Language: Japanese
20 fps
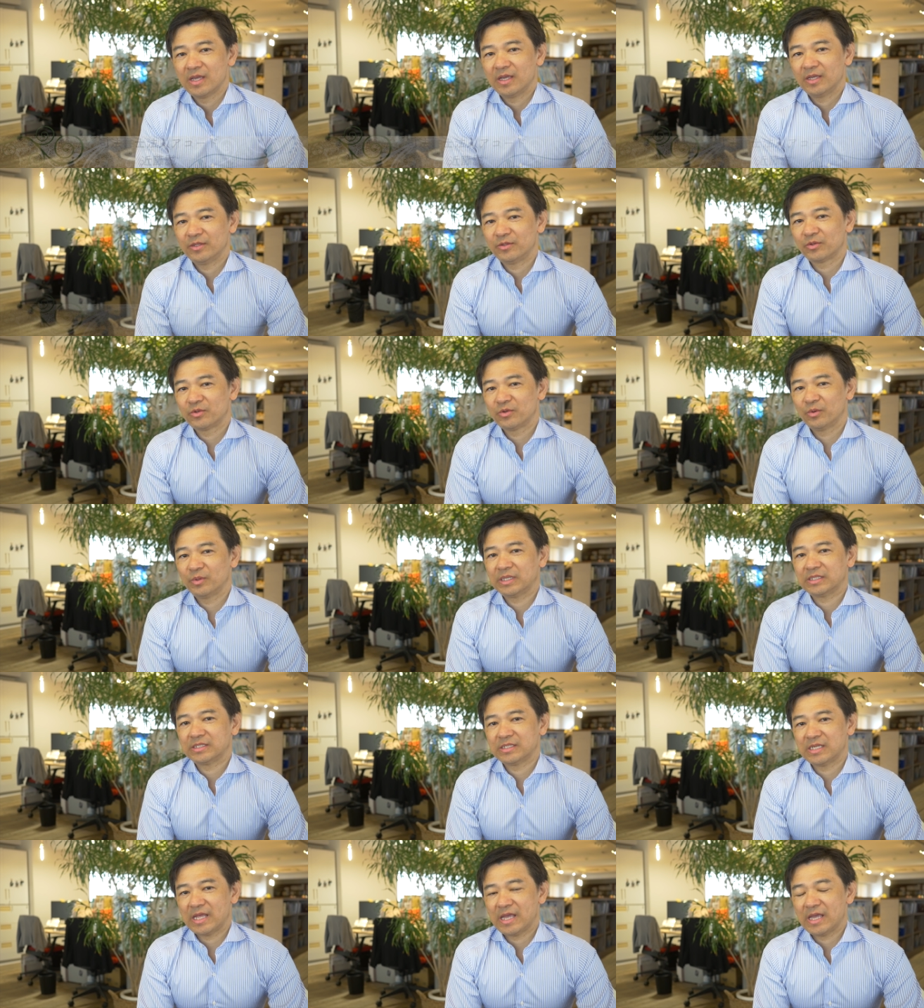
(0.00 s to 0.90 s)
えっと今日はで
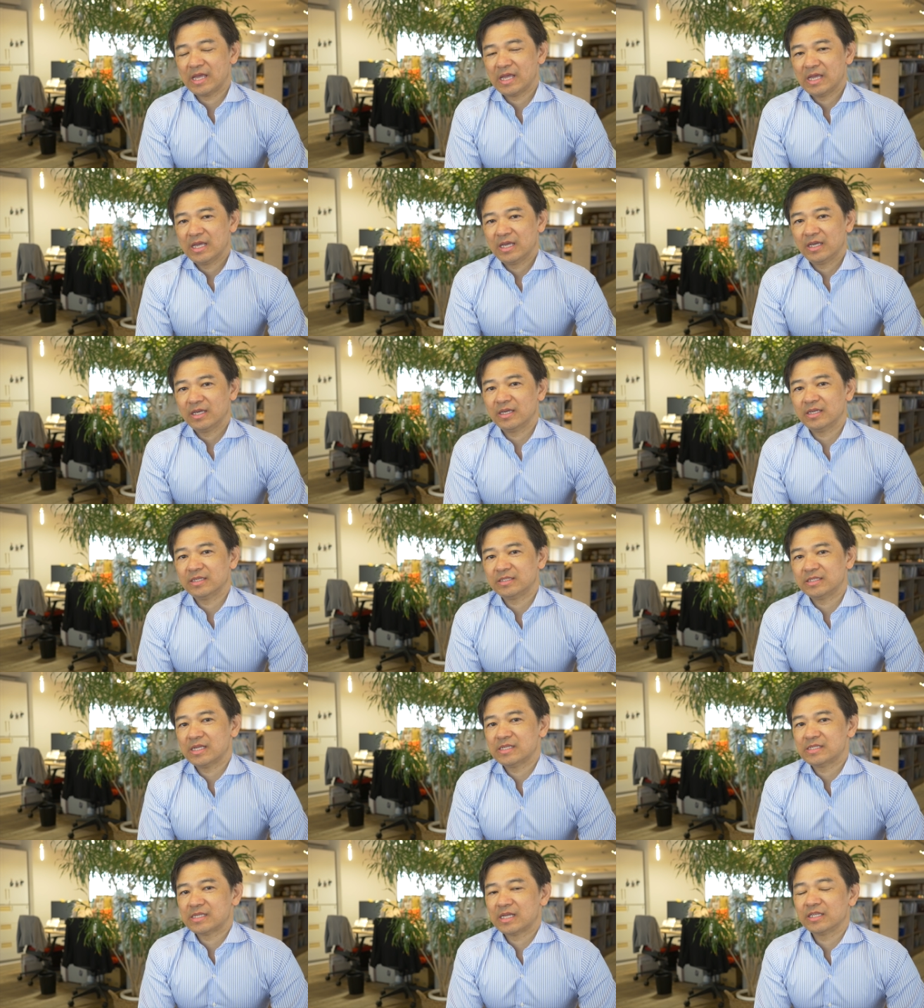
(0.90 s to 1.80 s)
すね平
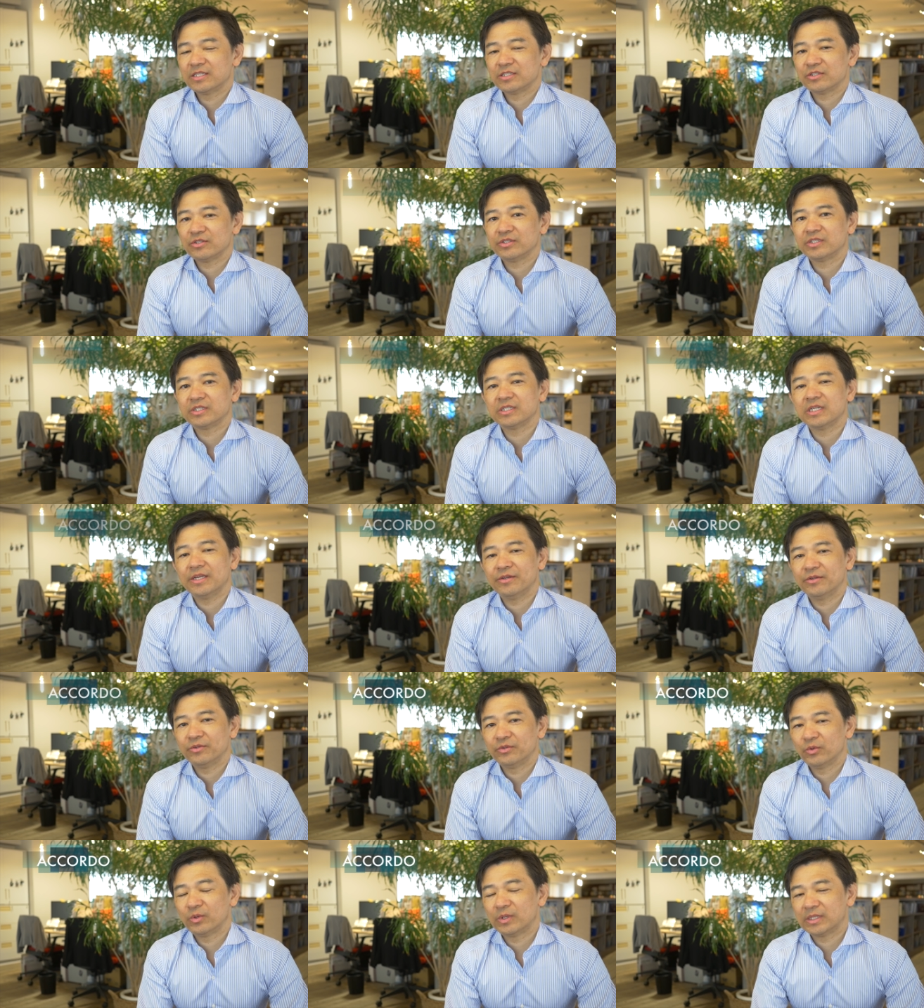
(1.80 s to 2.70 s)
成31年
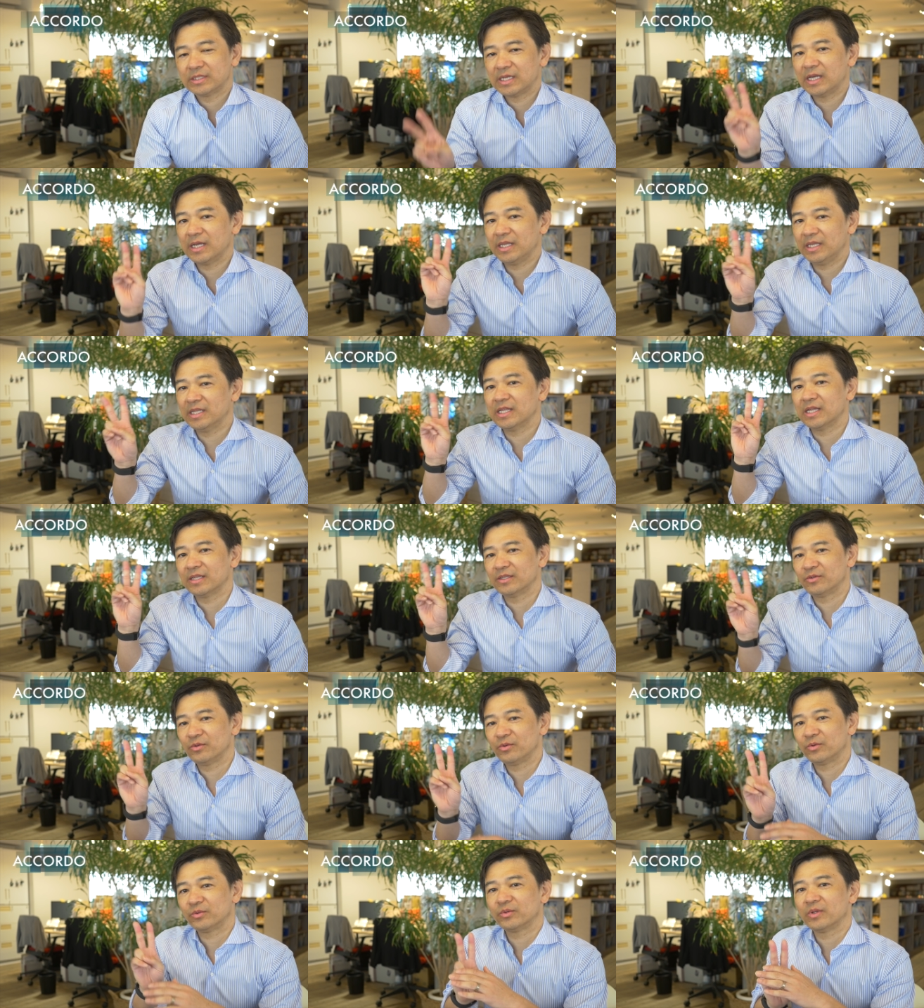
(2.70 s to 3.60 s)
の動画第2弾
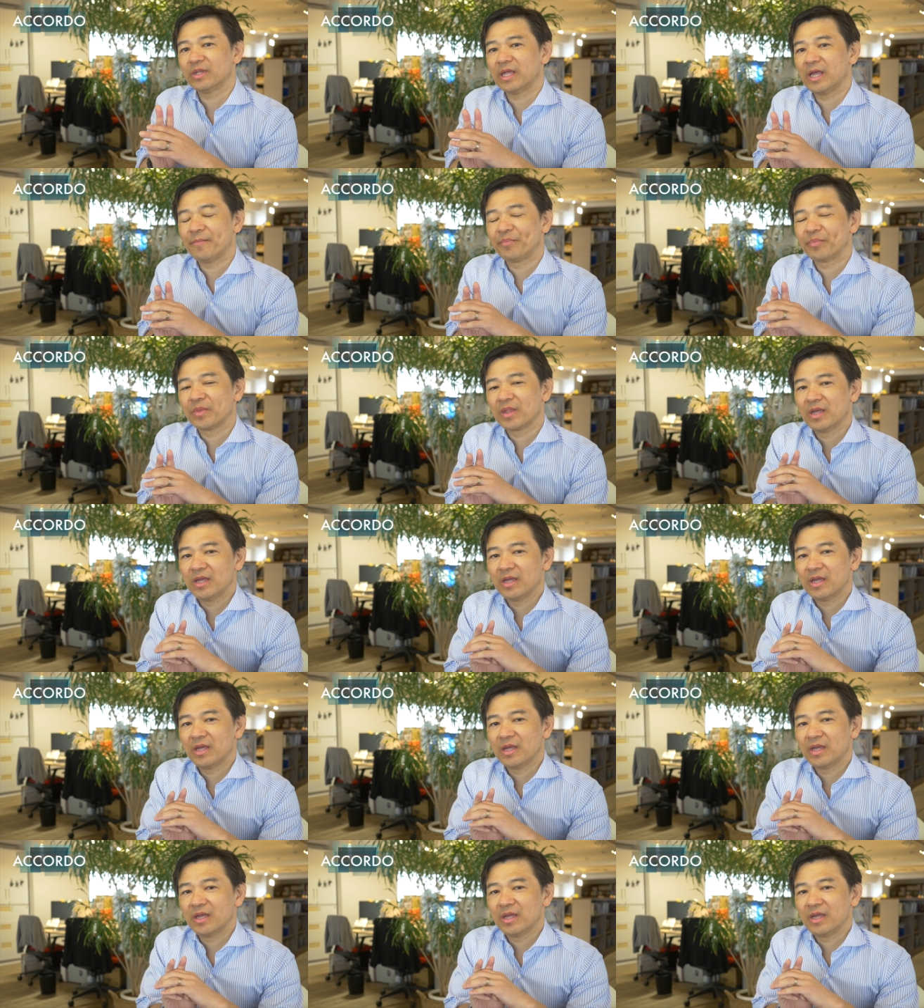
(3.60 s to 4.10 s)
ということで